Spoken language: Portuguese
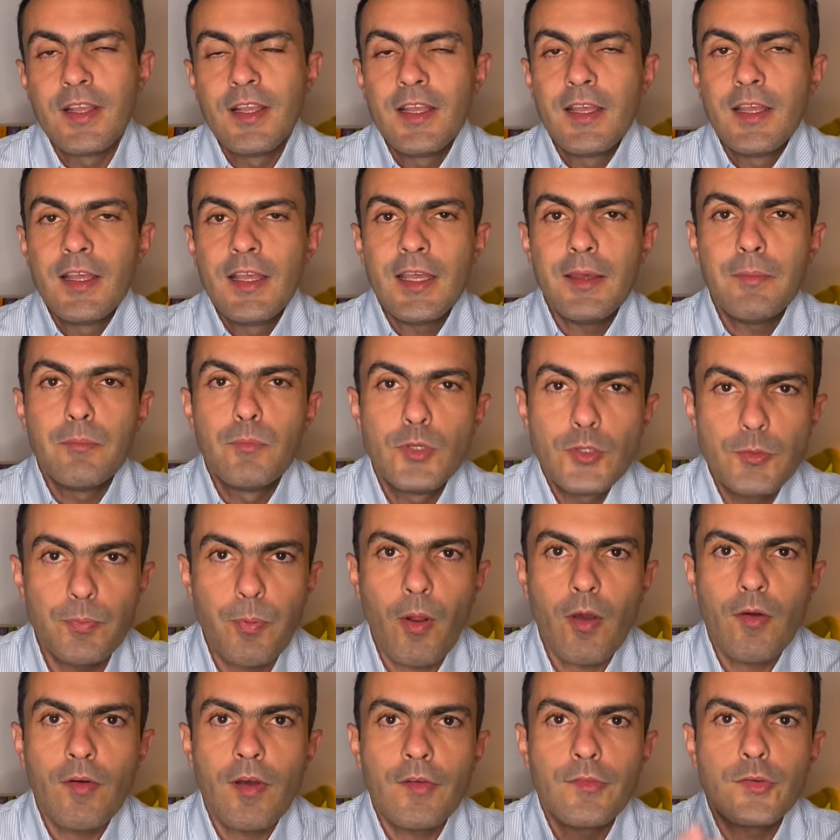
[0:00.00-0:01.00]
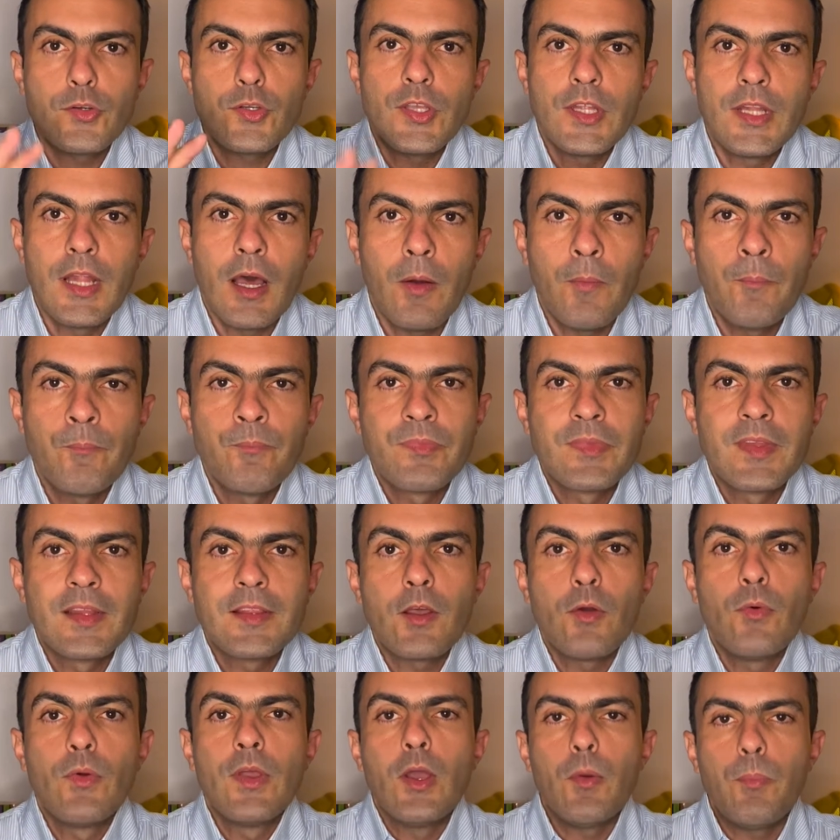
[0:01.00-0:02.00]
É muito provável que não.
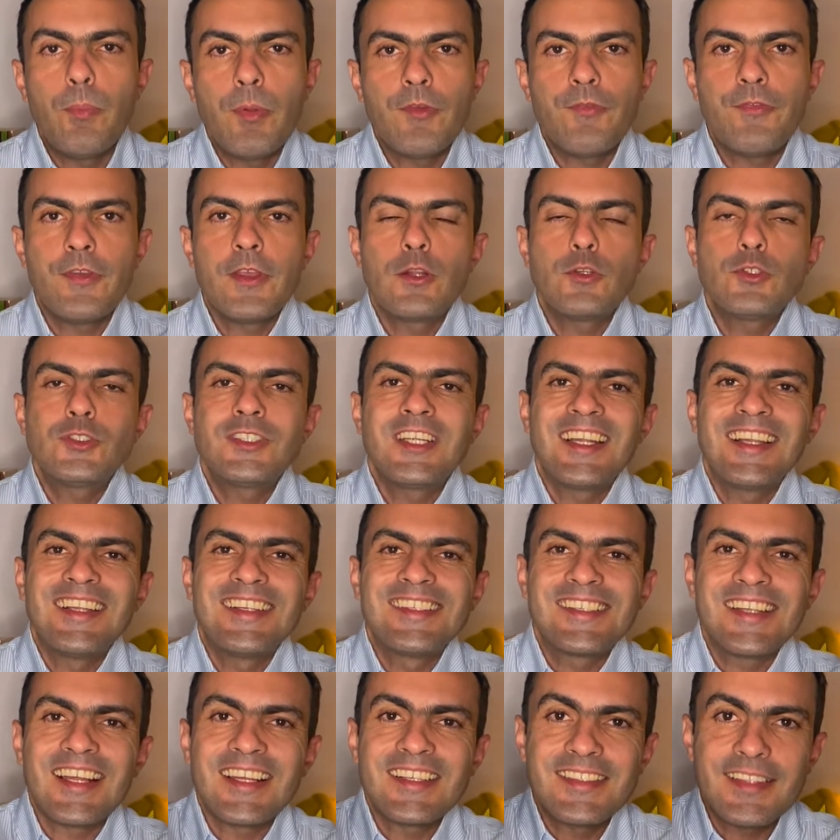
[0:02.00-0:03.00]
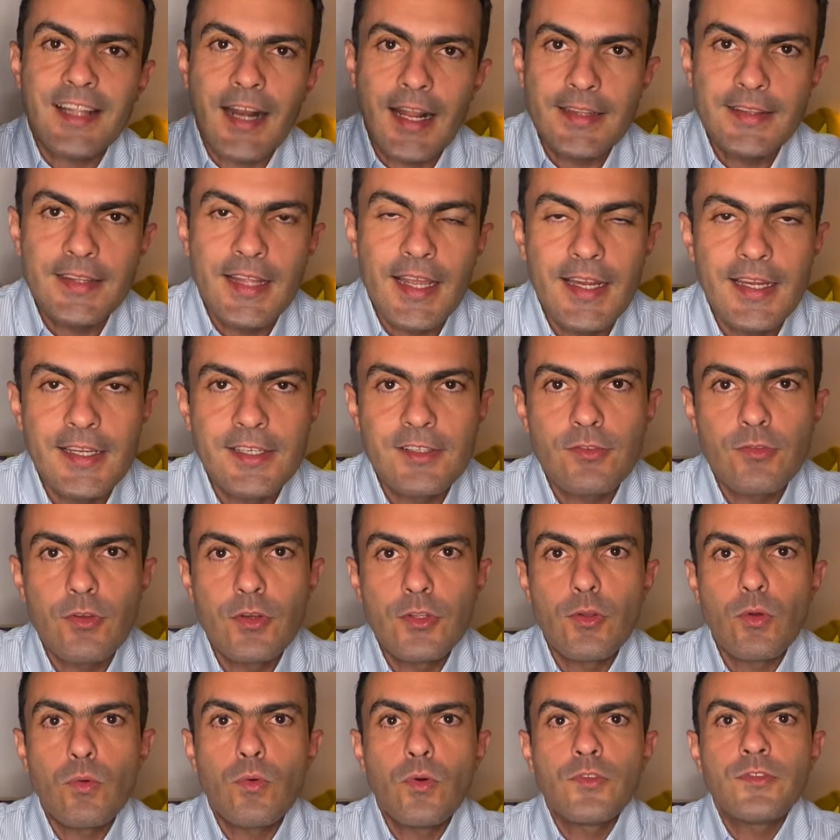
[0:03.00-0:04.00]
Então eu prefiro utilizar estratégias
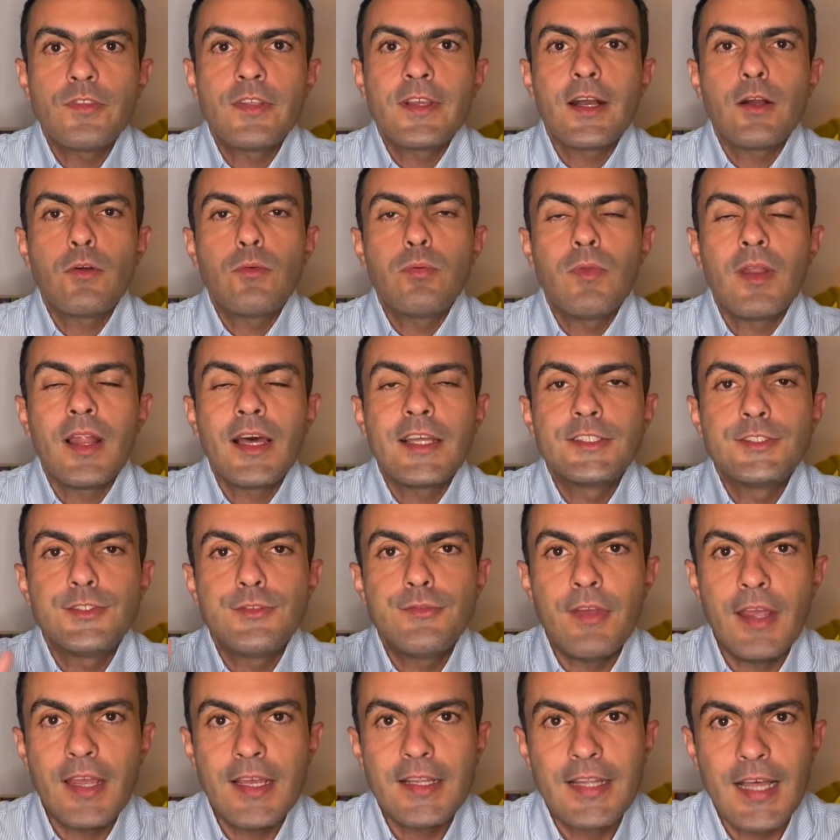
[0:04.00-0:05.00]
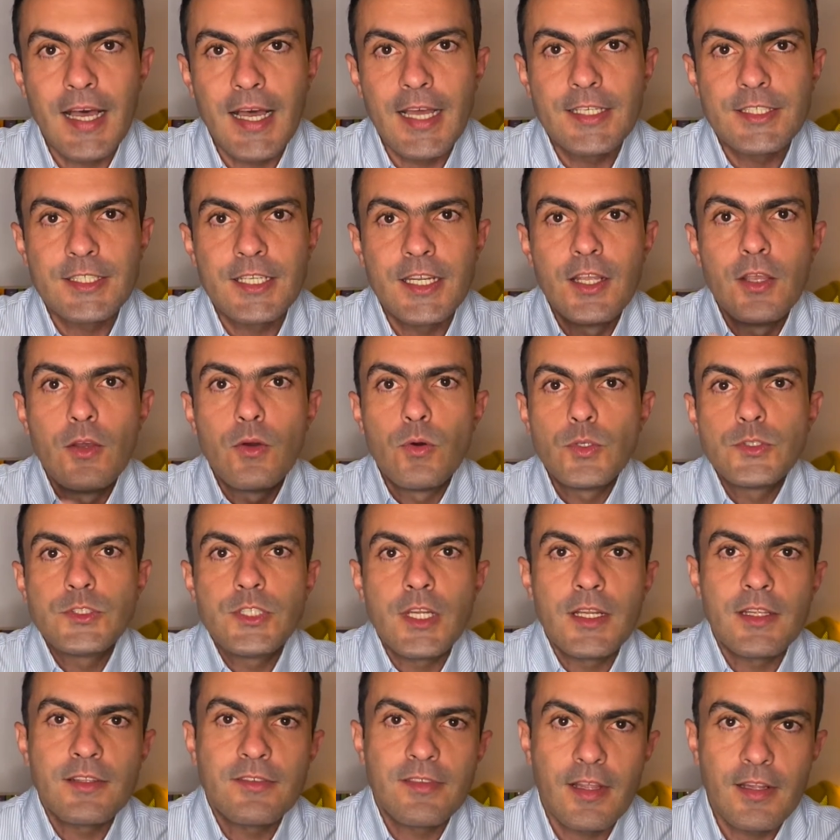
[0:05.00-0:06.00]
onde eu consiga acumular de verdade
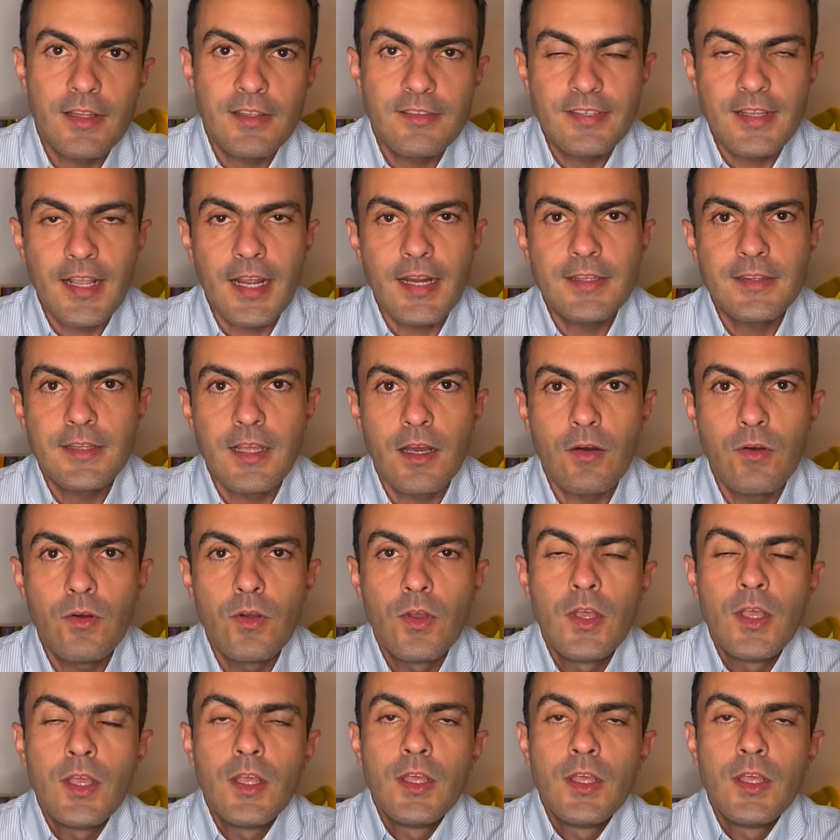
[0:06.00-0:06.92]
utilizando esse cartão.